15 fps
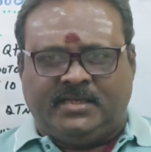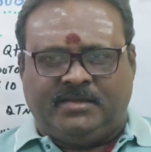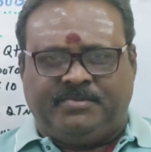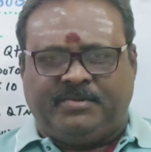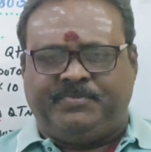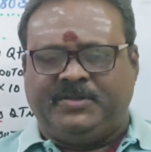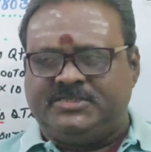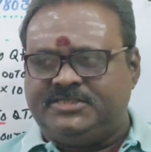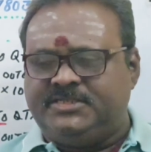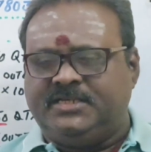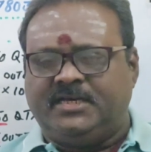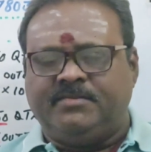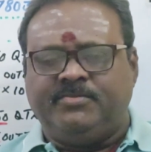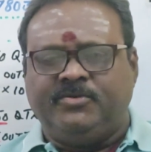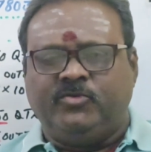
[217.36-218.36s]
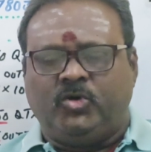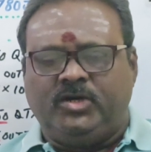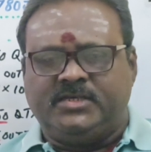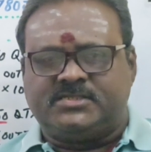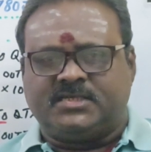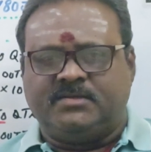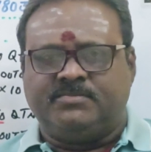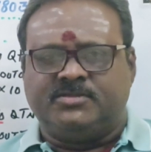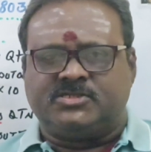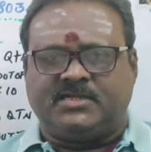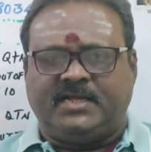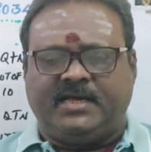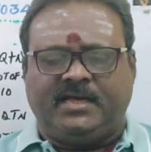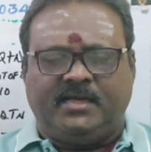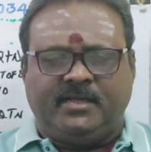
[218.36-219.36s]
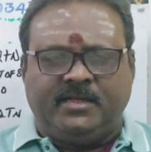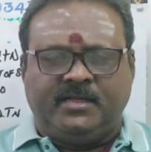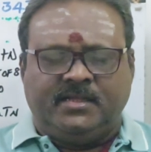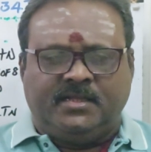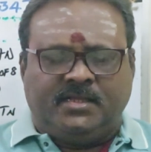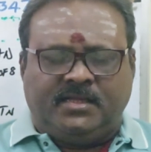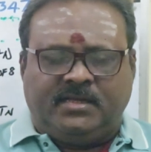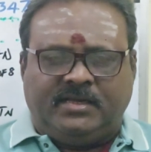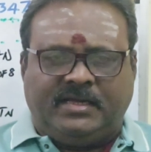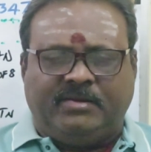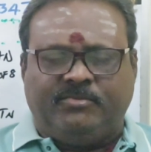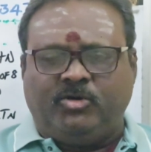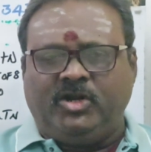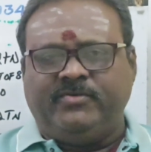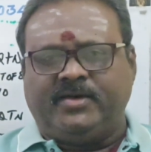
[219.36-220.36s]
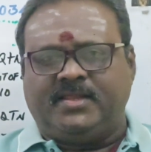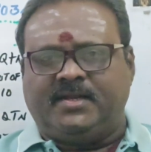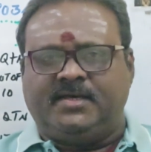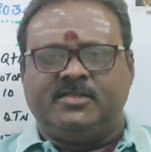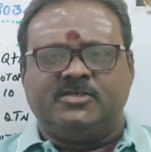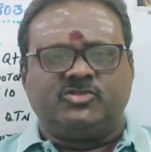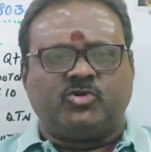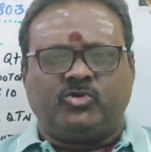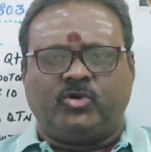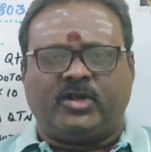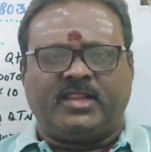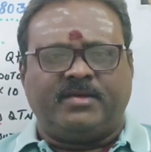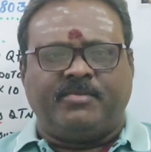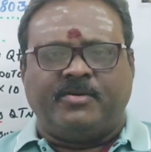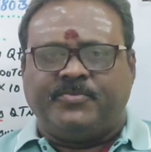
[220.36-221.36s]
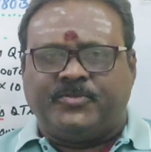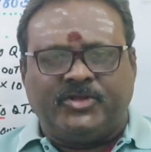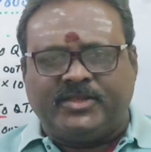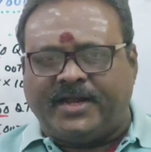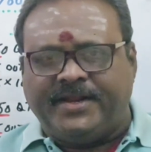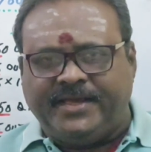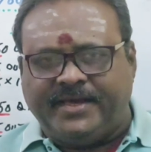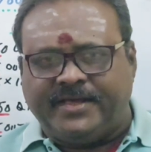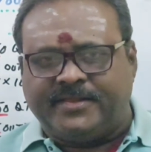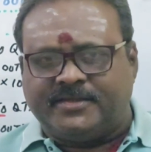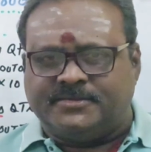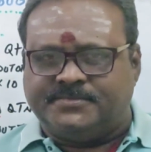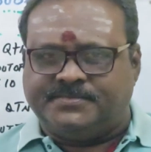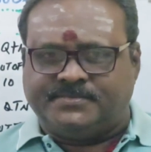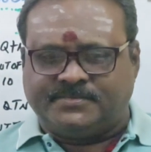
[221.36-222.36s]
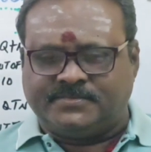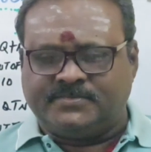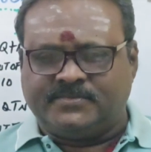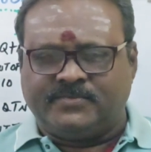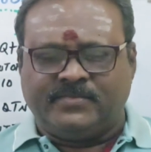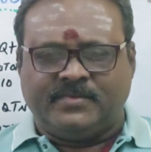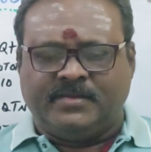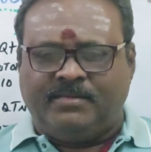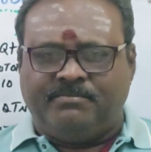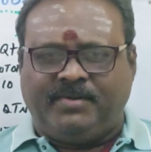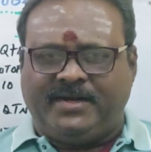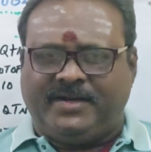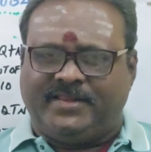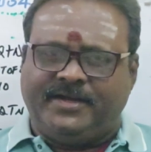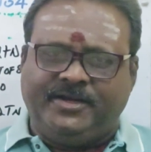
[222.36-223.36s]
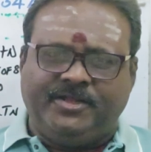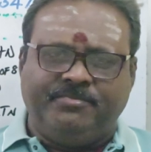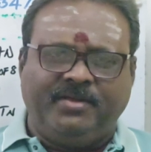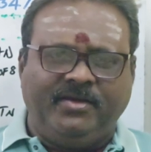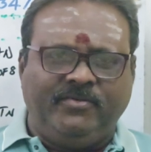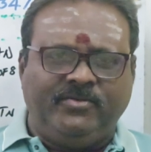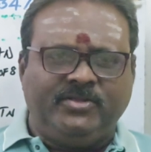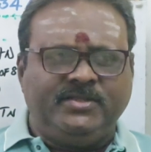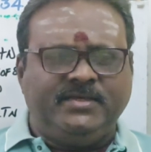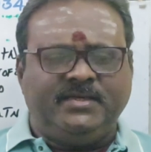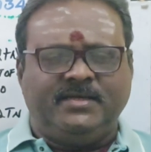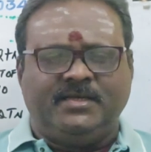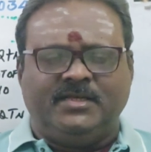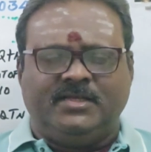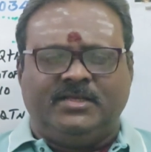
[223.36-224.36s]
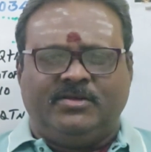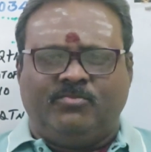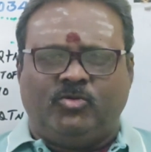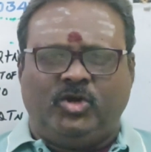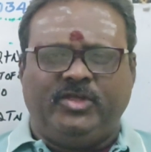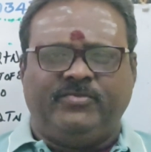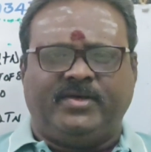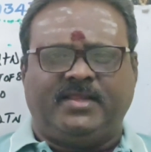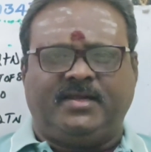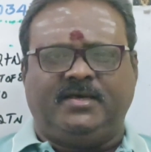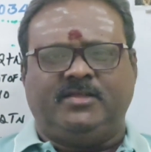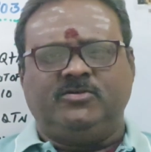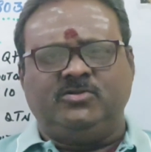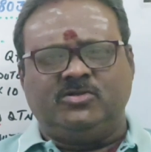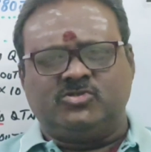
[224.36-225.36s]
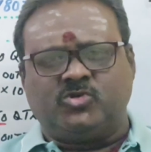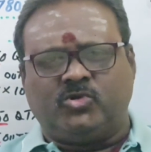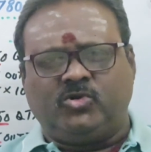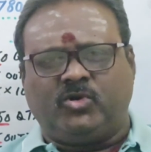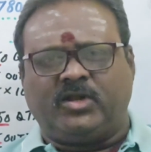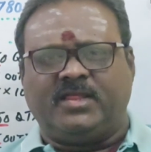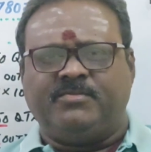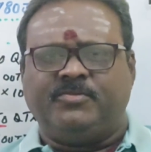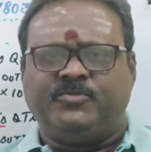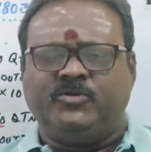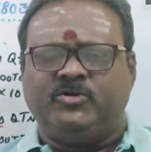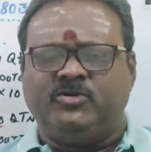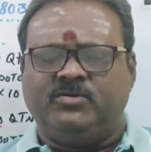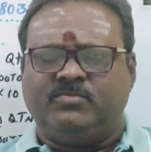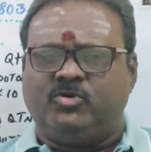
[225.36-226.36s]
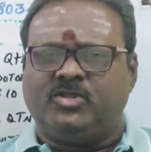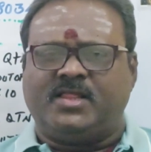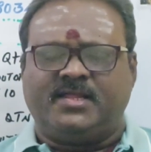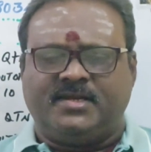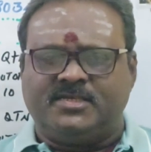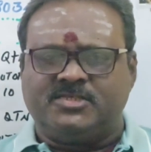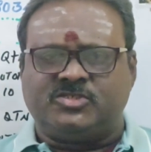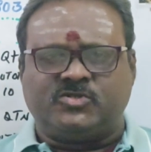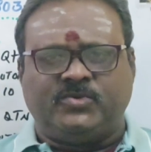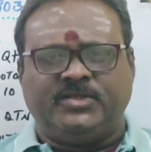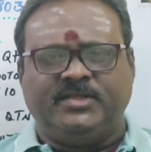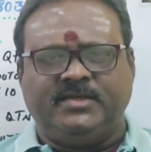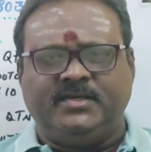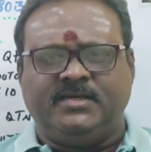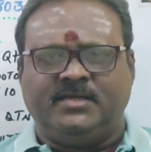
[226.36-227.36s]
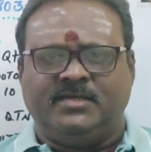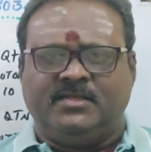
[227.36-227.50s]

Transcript: இப்போ பிஜிடிஆர்பி ஓல்டு சிலபஸில் மொழி வரலாறு அமைப்புன்னு தனியாக இருக்குது பட் ரெண்டுமே வந்து மொழி வரலாறும் அமைப்பும் மோதாலஸ் வந்து